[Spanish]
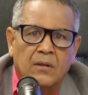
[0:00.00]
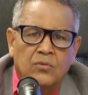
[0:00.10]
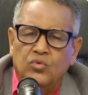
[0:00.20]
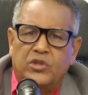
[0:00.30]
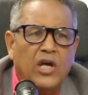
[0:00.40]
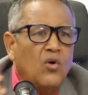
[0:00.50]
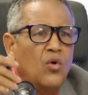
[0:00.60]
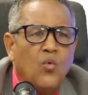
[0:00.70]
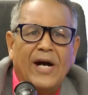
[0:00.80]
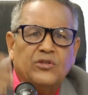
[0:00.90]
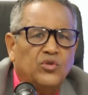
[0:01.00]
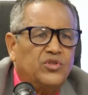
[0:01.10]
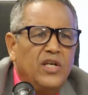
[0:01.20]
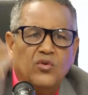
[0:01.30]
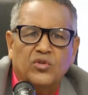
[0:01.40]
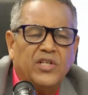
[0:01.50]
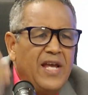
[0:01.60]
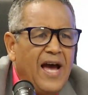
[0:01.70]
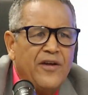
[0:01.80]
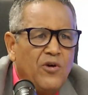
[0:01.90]
usted con cuatro, cinco,
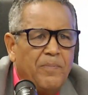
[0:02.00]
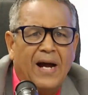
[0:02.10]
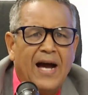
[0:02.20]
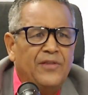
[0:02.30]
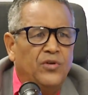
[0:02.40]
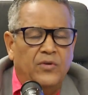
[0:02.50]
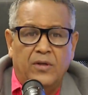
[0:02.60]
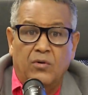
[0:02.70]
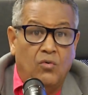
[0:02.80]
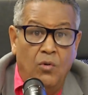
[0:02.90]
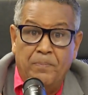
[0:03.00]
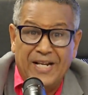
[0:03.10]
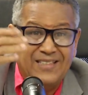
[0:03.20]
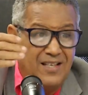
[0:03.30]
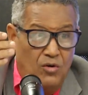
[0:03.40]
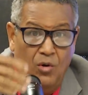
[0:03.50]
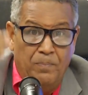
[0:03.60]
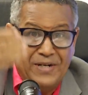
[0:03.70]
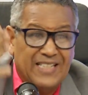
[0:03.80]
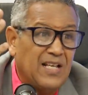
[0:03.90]
seis años pagándole con un,
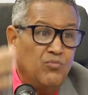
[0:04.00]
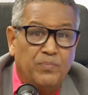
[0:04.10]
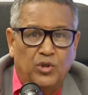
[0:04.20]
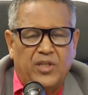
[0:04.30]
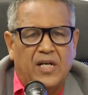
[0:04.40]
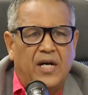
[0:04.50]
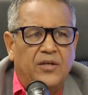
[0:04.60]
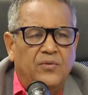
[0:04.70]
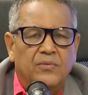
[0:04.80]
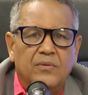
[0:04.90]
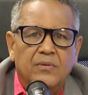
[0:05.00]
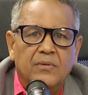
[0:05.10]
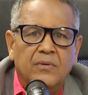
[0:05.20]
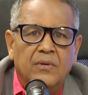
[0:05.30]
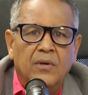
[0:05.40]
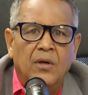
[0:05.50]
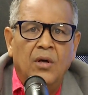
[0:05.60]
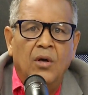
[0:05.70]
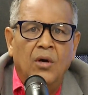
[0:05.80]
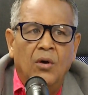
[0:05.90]
préstamo, hipotecario,
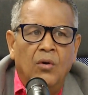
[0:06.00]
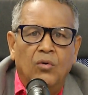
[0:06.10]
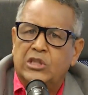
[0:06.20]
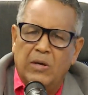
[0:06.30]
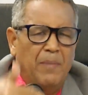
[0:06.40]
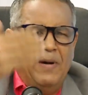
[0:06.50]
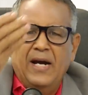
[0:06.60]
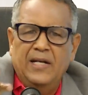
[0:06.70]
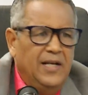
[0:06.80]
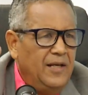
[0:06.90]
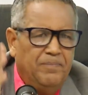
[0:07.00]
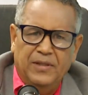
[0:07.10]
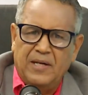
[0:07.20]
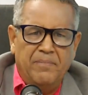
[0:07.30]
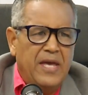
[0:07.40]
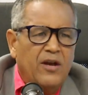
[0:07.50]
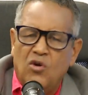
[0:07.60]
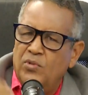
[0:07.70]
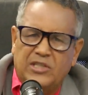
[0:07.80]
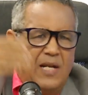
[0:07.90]
usted va a pagar el IPI también
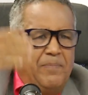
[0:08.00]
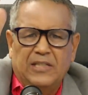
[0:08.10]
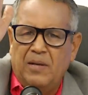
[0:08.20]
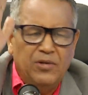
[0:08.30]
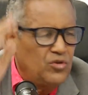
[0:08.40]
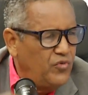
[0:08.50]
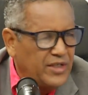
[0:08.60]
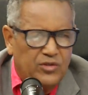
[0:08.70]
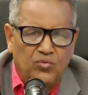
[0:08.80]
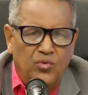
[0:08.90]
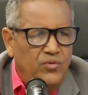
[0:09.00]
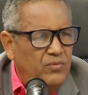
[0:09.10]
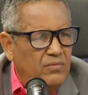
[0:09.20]
como si el apartamento fuera suyo.